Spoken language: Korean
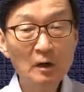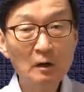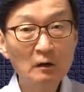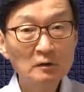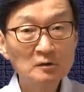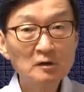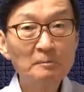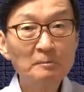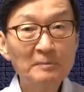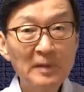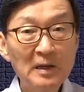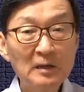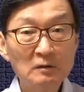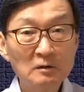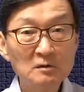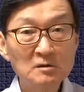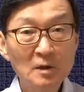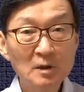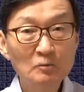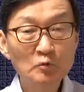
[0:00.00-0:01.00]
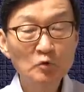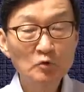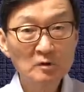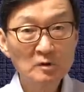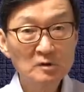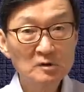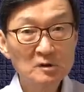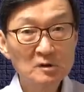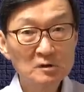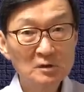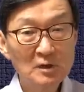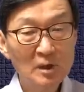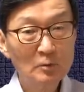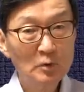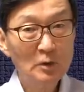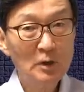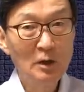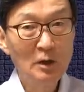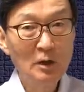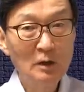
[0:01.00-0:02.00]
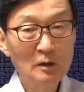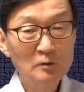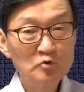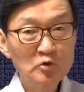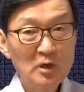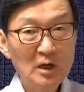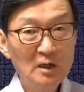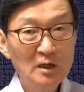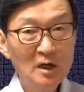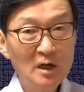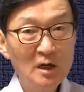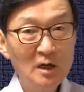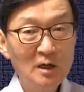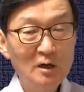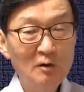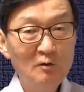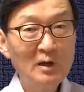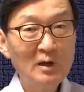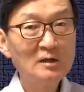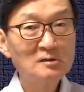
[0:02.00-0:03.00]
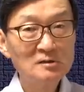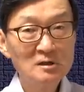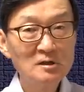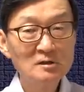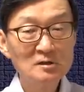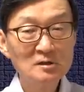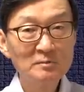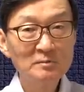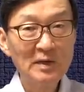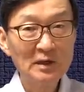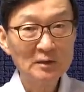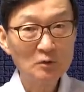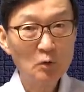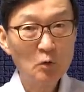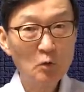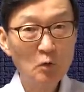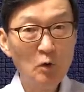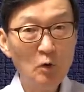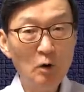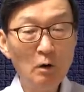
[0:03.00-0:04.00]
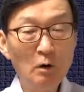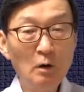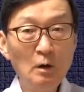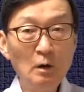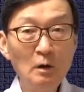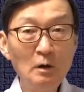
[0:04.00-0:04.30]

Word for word: 허접한 러시아 무기 시스템을 차이나가 라이센싱 받았고